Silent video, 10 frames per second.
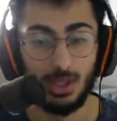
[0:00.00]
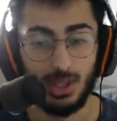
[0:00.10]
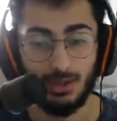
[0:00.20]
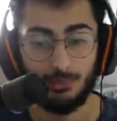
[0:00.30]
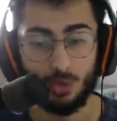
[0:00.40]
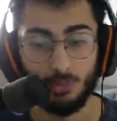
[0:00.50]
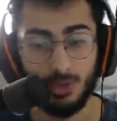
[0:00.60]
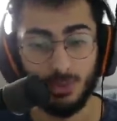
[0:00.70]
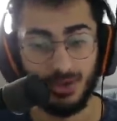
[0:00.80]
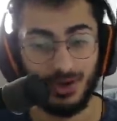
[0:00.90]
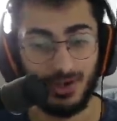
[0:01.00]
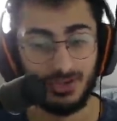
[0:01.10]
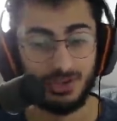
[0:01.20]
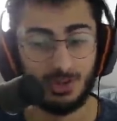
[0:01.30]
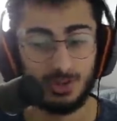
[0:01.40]
Hani Formula 1
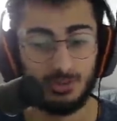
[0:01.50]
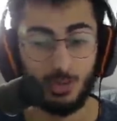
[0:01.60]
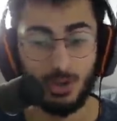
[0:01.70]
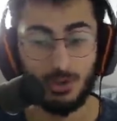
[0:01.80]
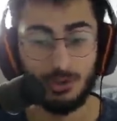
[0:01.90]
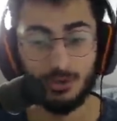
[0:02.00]
araçlarında böyle